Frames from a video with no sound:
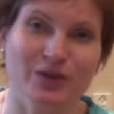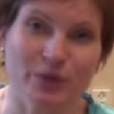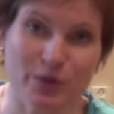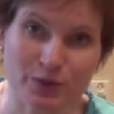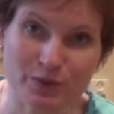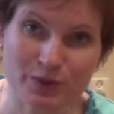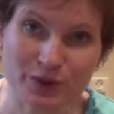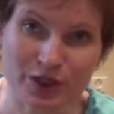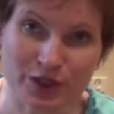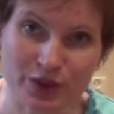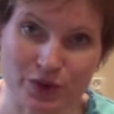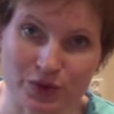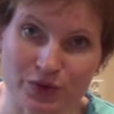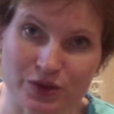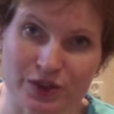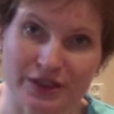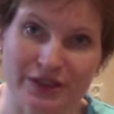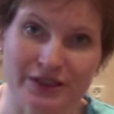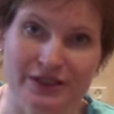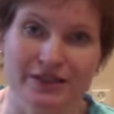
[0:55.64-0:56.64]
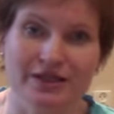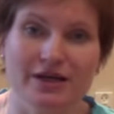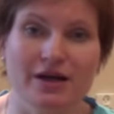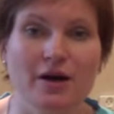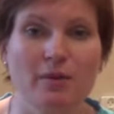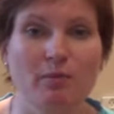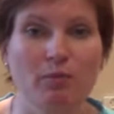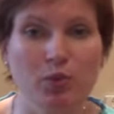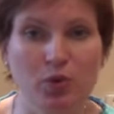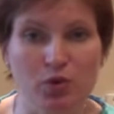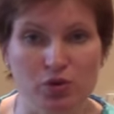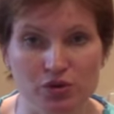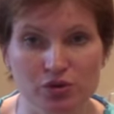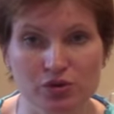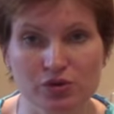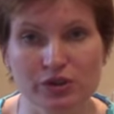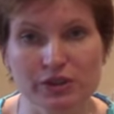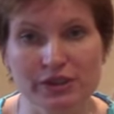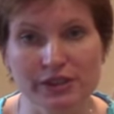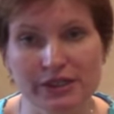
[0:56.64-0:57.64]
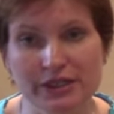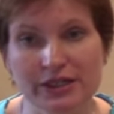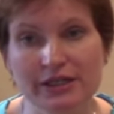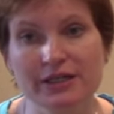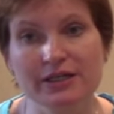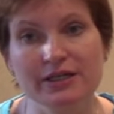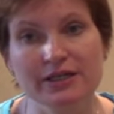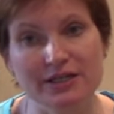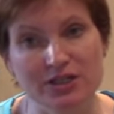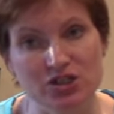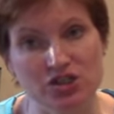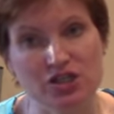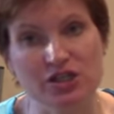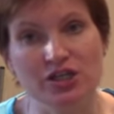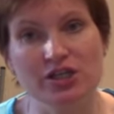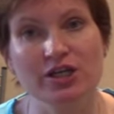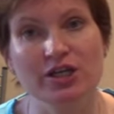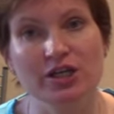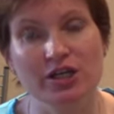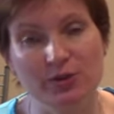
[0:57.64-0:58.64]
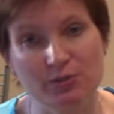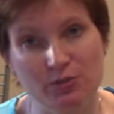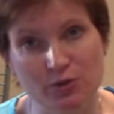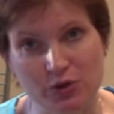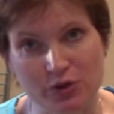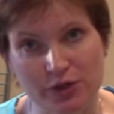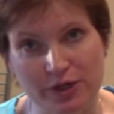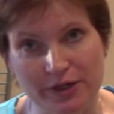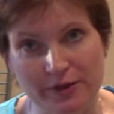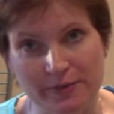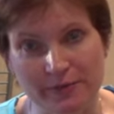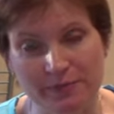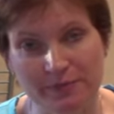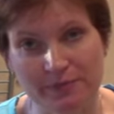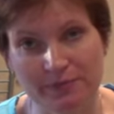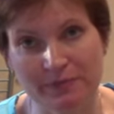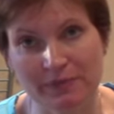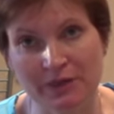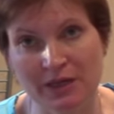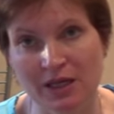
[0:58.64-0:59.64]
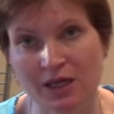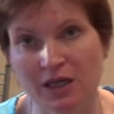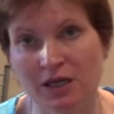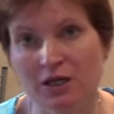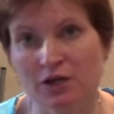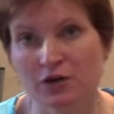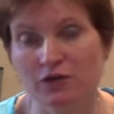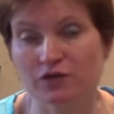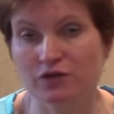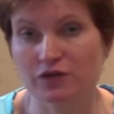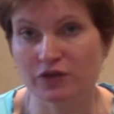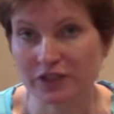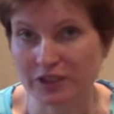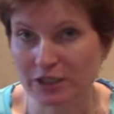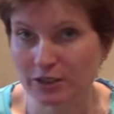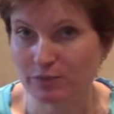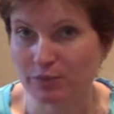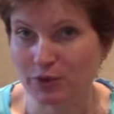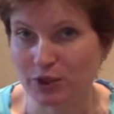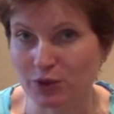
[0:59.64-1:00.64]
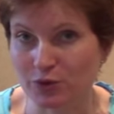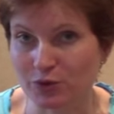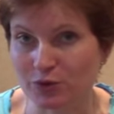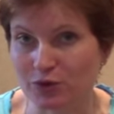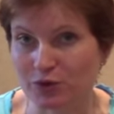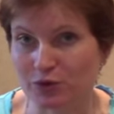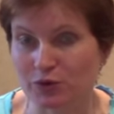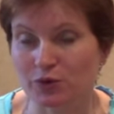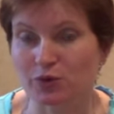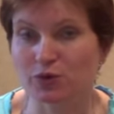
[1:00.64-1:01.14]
Второй период – это потуг или рождение ребенка. В этот период